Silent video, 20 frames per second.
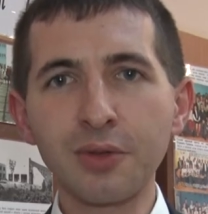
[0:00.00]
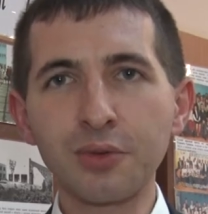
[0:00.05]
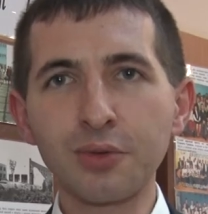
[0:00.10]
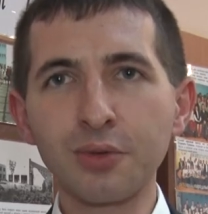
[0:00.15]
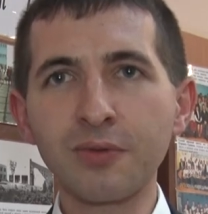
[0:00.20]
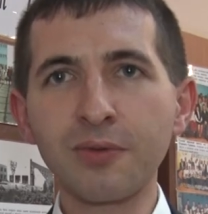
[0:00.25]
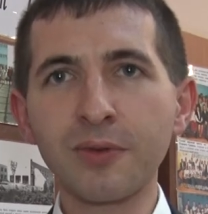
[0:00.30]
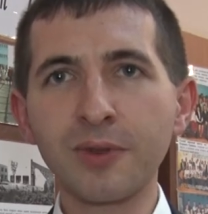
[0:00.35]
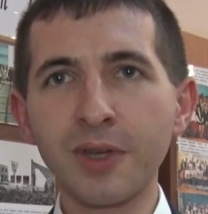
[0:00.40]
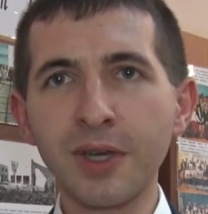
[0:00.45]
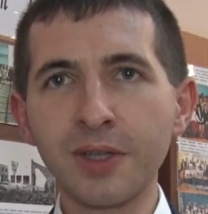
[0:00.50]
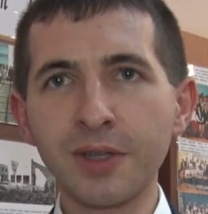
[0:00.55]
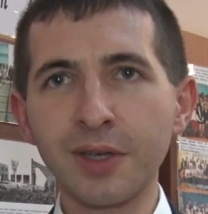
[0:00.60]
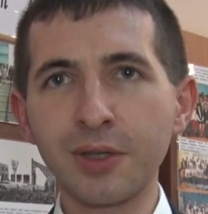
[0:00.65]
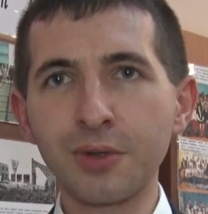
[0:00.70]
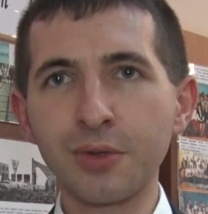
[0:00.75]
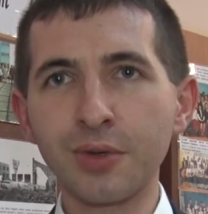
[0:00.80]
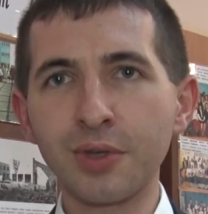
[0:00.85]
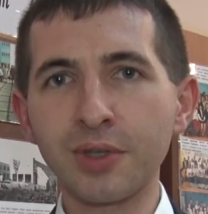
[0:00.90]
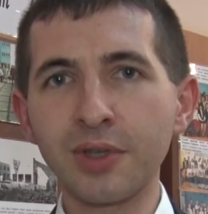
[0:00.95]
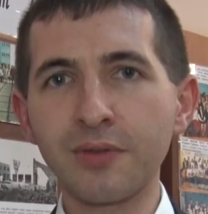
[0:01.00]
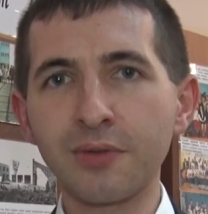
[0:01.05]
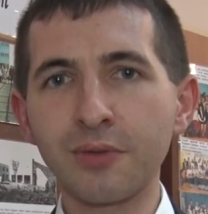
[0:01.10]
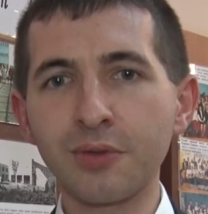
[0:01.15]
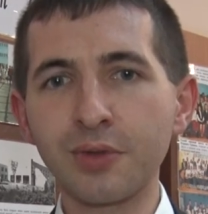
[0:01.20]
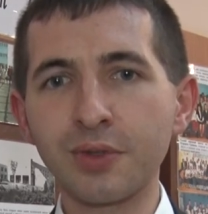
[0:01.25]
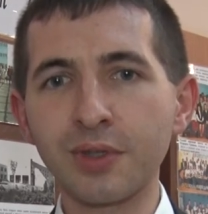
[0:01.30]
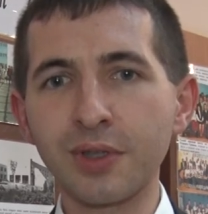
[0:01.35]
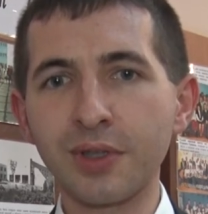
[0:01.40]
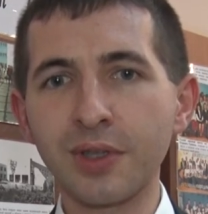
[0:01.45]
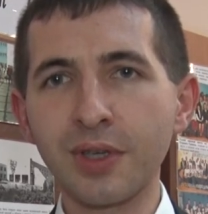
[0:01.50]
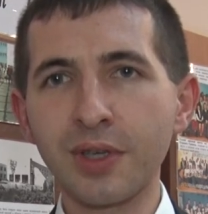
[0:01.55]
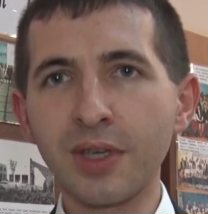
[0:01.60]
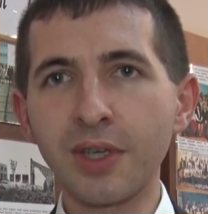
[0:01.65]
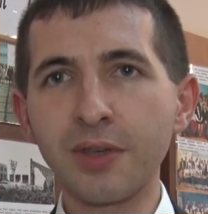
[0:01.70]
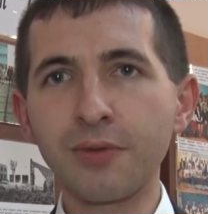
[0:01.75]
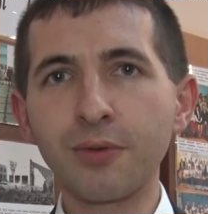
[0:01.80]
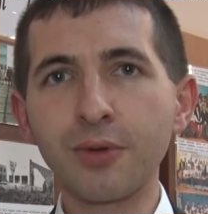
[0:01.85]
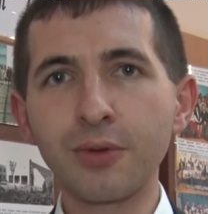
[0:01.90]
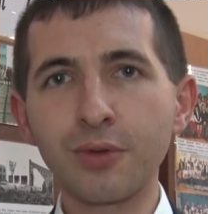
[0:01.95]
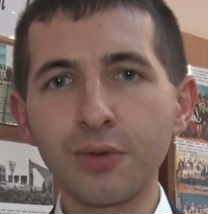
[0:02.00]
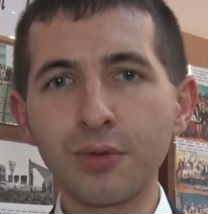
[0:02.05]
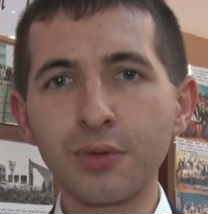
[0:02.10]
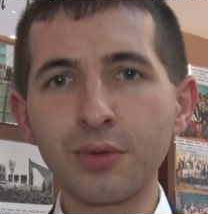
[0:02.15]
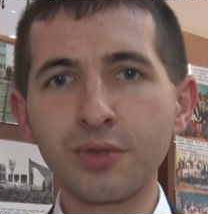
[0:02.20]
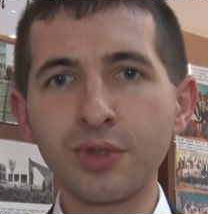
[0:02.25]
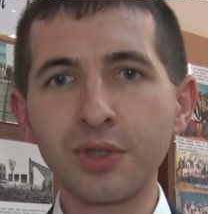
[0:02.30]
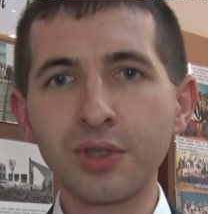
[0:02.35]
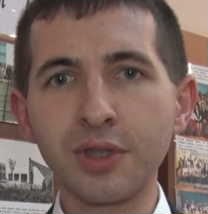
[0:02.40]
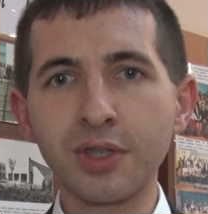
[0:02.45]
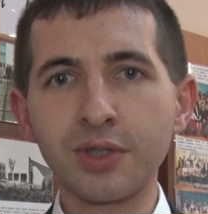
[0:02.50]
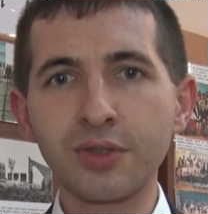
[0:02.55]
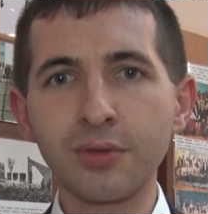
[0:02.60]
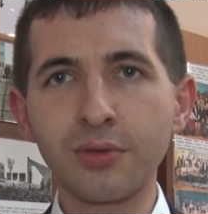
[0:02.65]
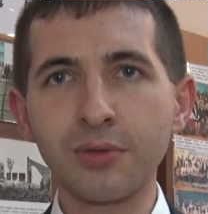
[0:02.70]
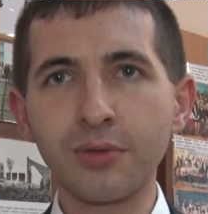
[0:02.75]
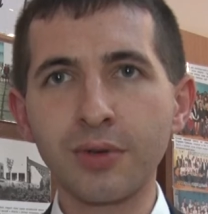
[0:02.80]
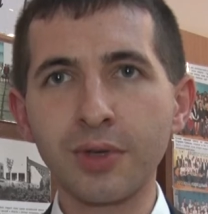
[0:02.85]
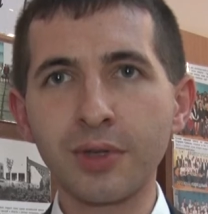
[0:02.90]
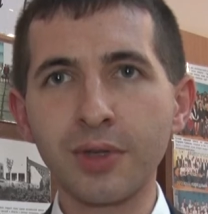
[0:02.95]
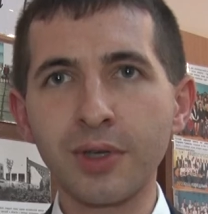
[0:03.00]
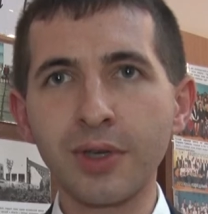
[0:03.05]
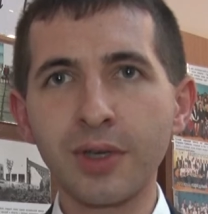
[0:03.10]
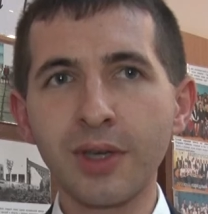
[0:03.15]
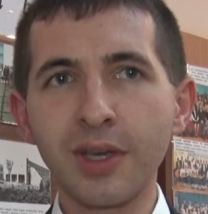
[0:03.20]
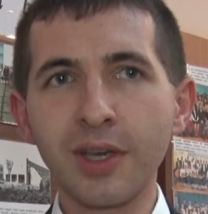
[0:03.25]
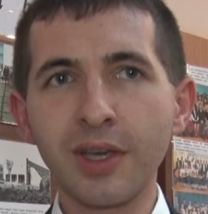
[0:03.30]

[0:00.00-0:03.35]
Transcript: тот вклад, который они вносят и в культурную жизнь нашего города,